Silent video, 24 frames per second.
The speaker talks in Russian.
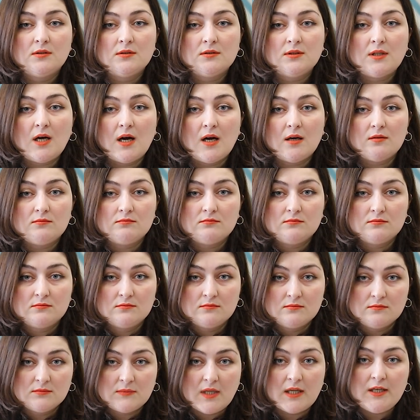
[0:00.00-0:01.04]
на
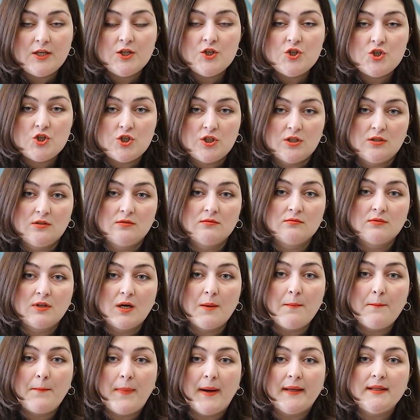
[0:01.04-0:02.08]
наличие
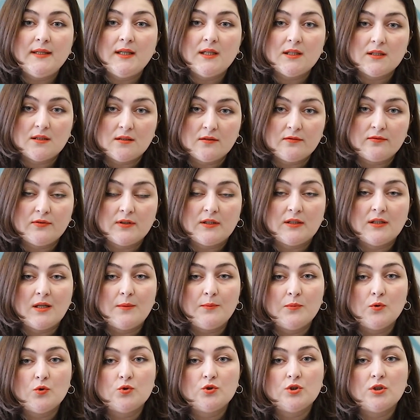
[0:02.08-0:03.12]
компонентов
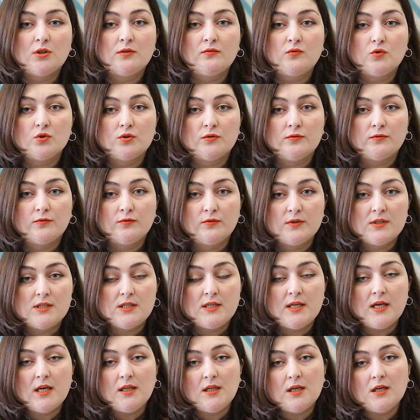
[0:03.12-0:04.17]
околоплодных вод в
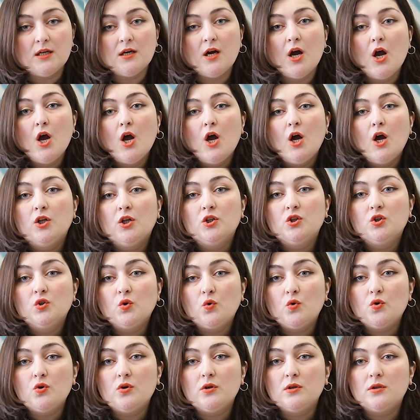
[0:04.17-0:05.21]
выделениях,
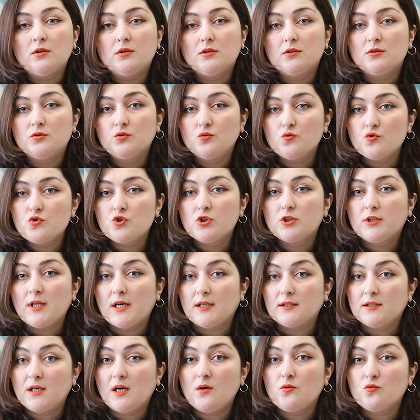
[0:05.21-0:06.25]
но э, нужно
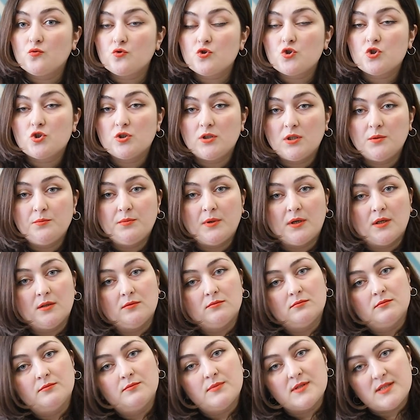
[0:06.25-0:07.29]
тогда уж
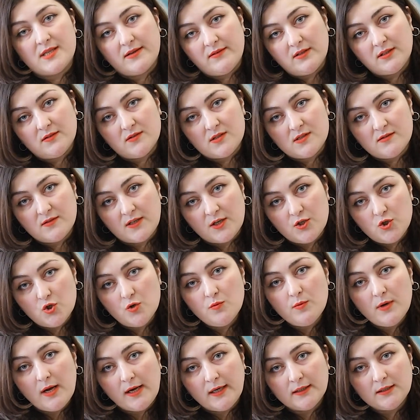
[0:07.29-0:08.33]
либо посоветоваться с
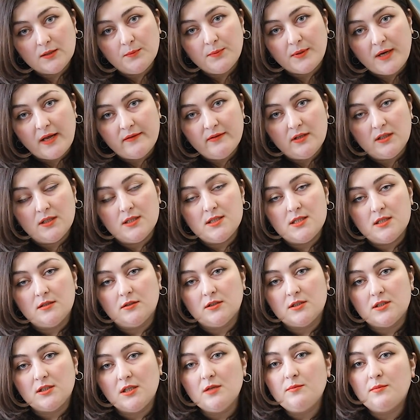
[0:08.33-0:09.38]
врачом, как это правильно
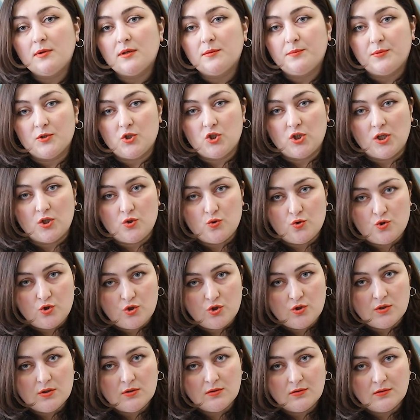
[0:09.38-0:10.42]
делать, либо почитать
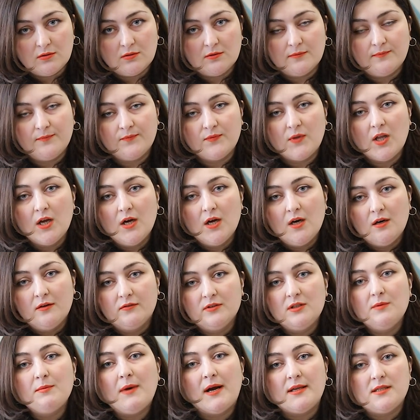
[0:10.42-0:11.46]
очень э,
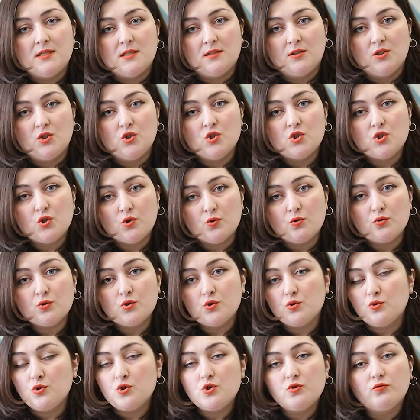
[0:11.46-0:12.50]
внимательно
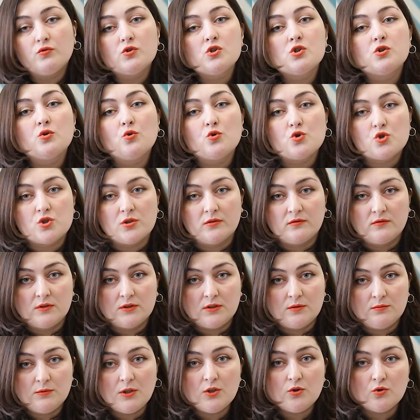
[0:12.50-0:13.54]
инструкцию. Ничего сложного в
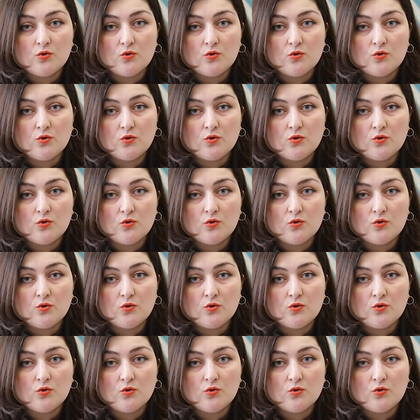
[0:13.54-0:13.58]
этом